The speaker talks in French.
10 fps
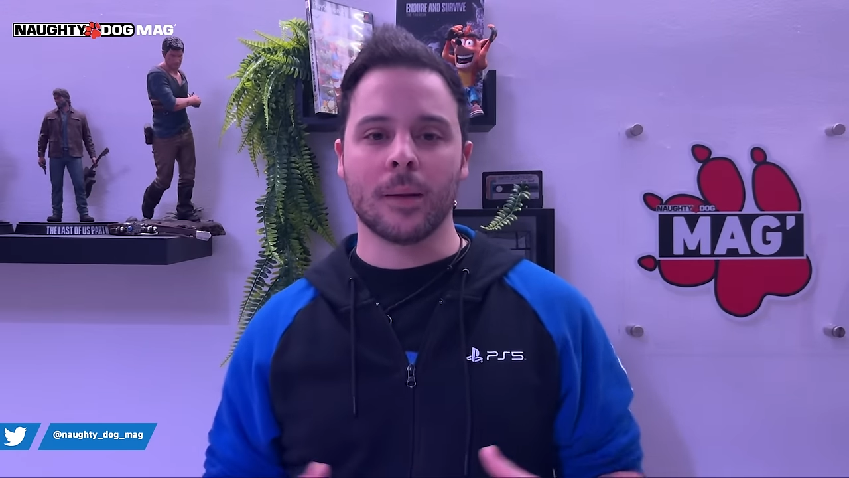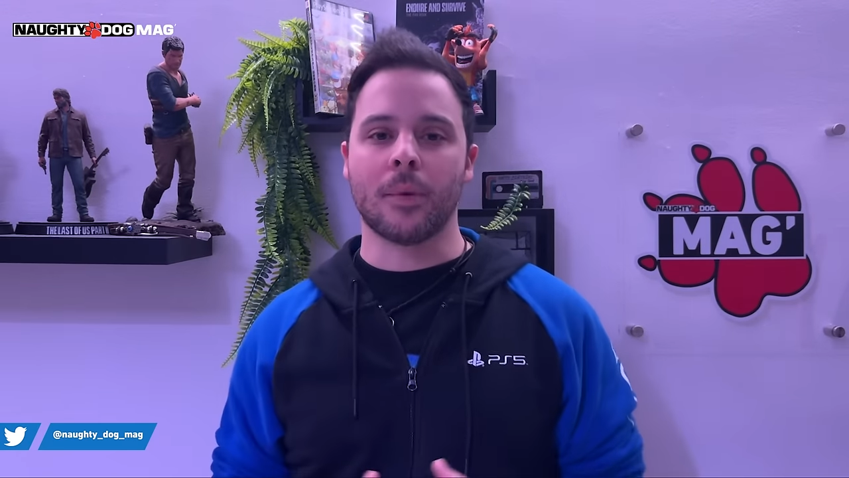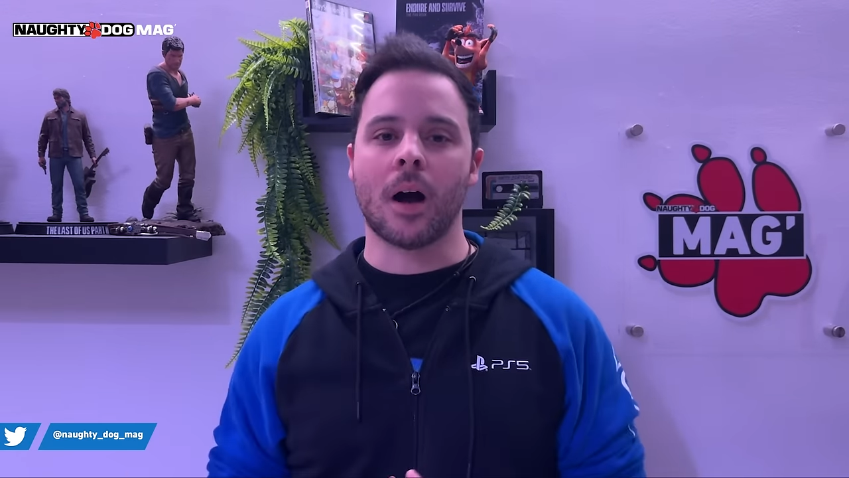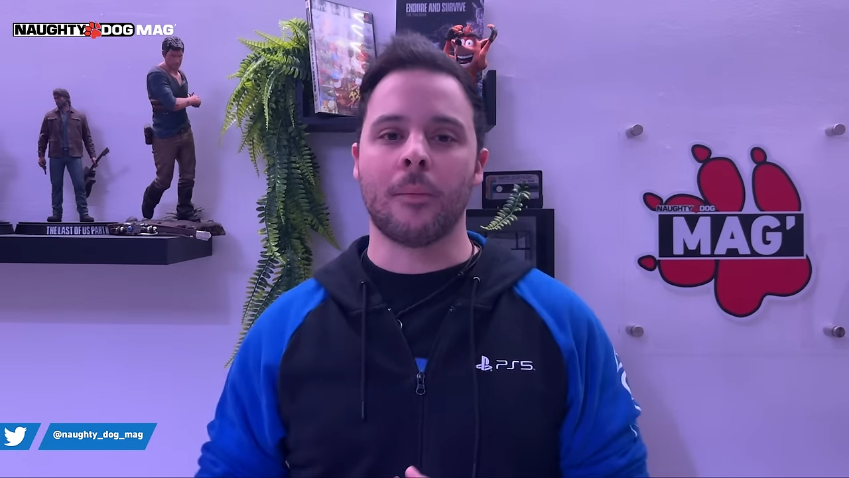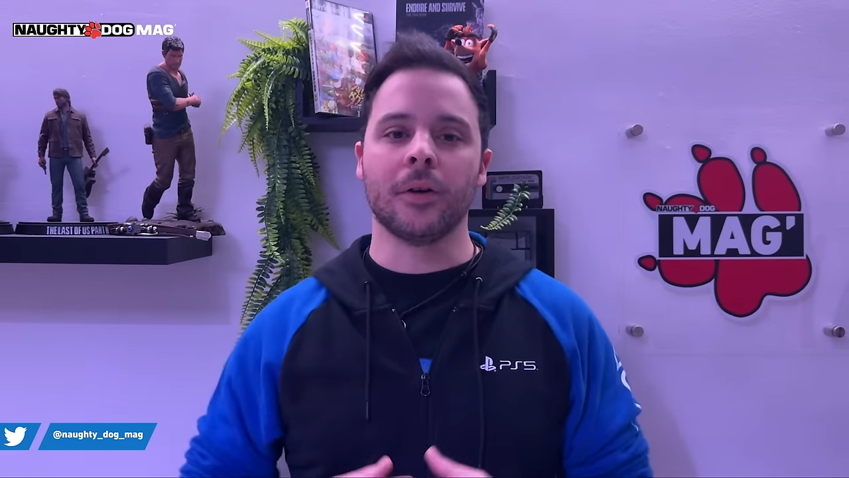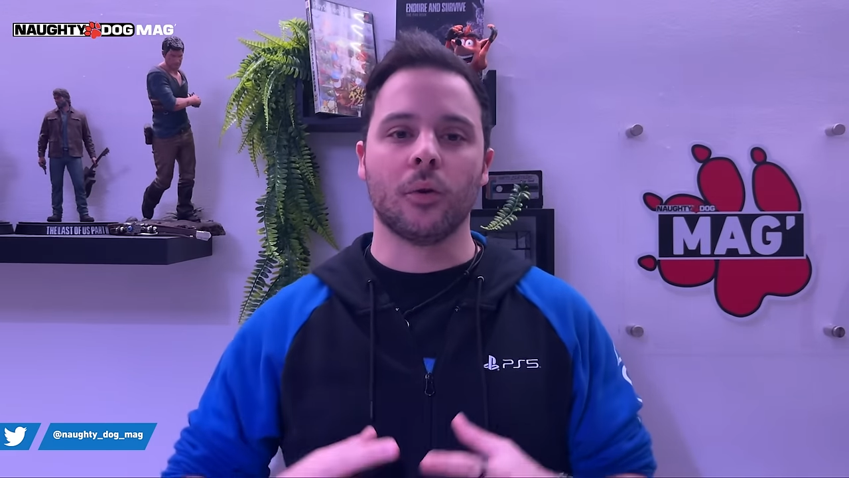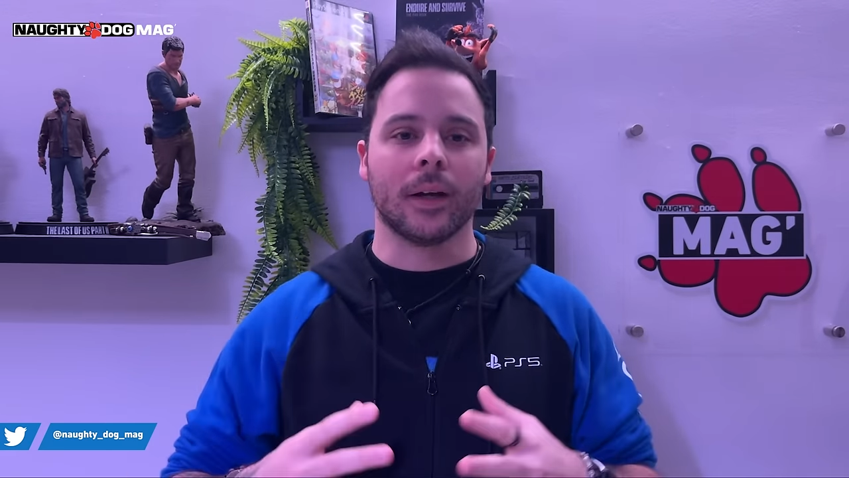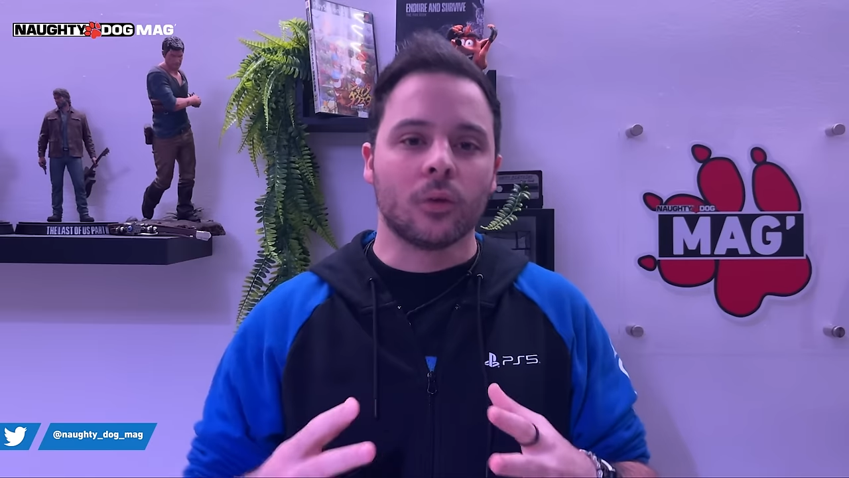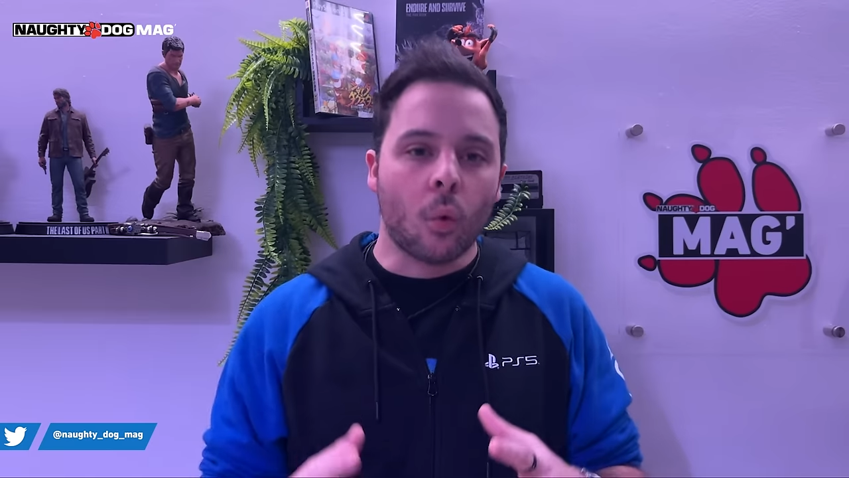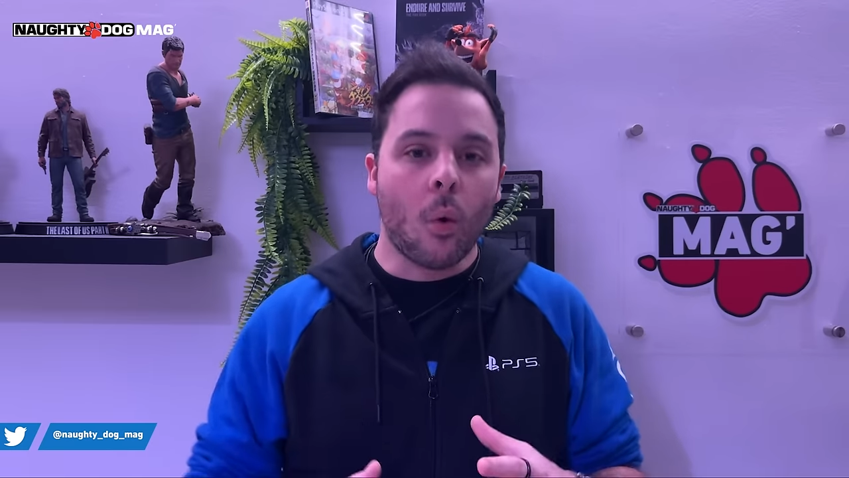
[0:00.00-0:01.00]
Apparemment, il y
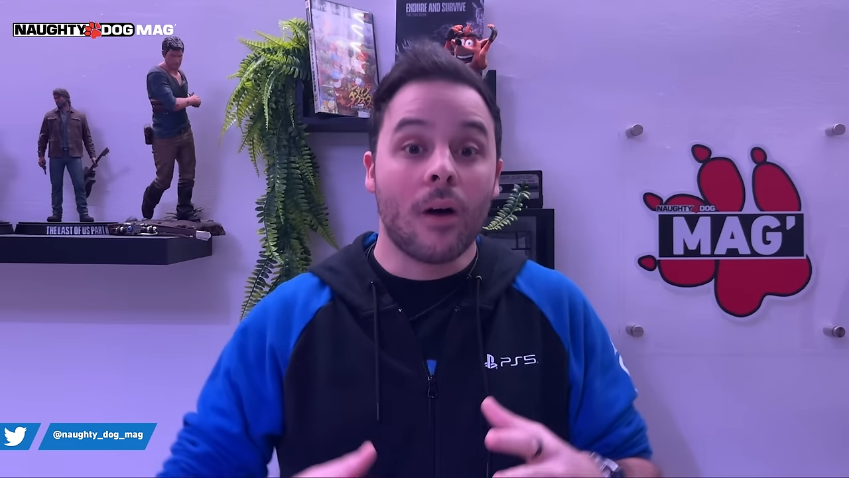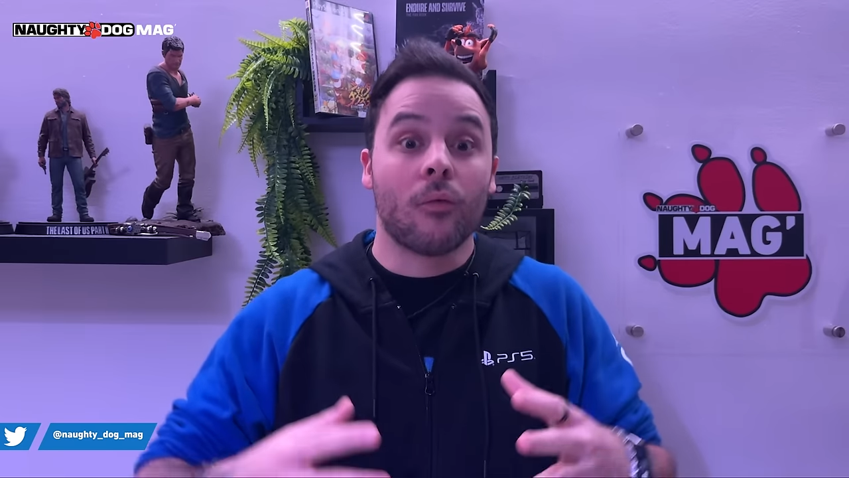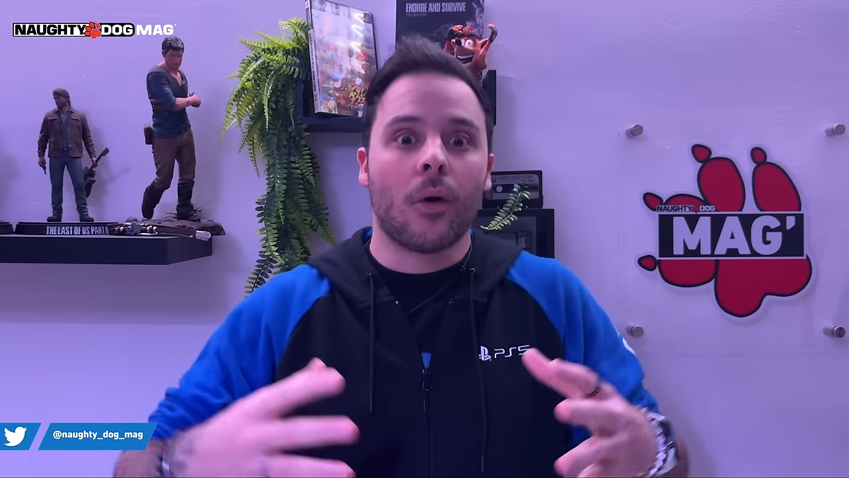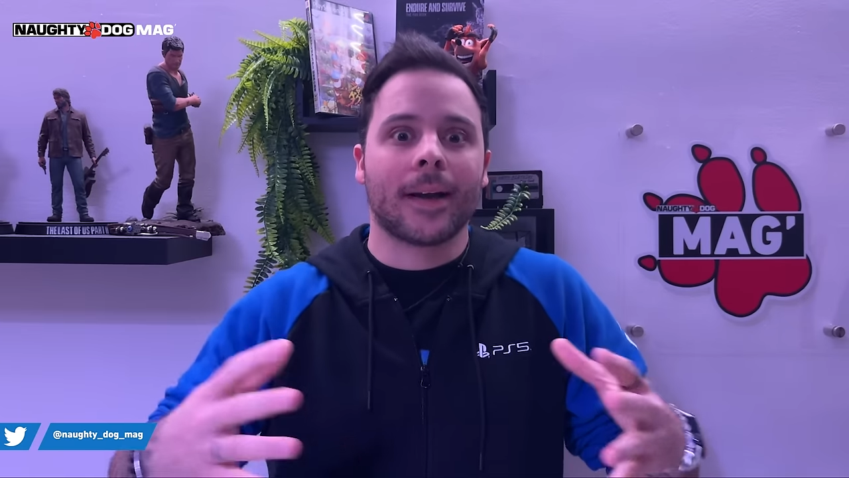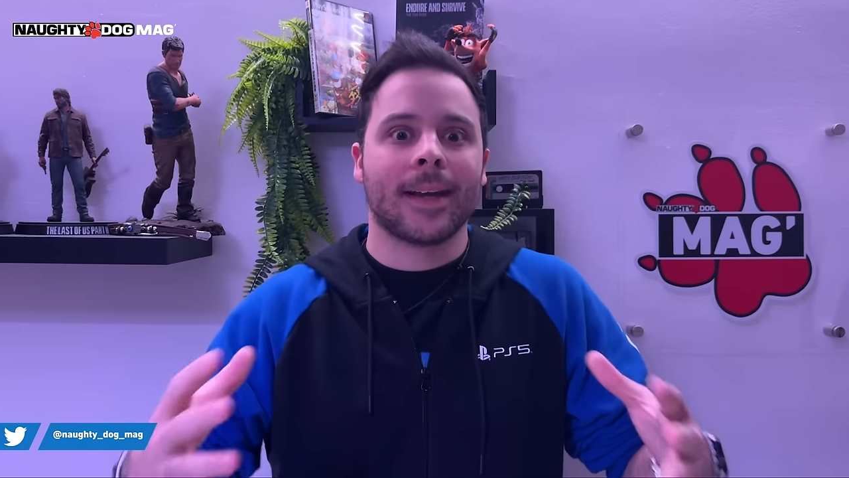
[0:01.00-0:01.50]
aurait trois voire